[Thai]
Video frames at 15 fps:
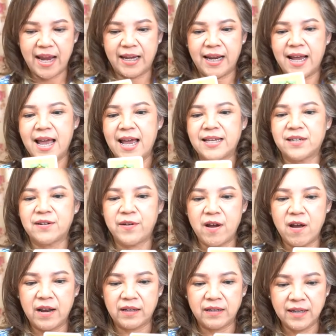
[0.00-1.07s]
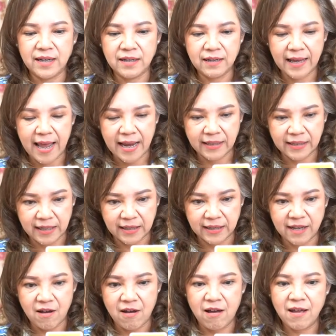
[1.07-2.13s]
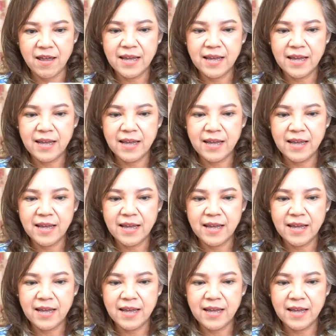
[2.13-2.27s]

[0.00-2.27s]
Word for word: งนะคะชริออดยิ่งการติดต่อ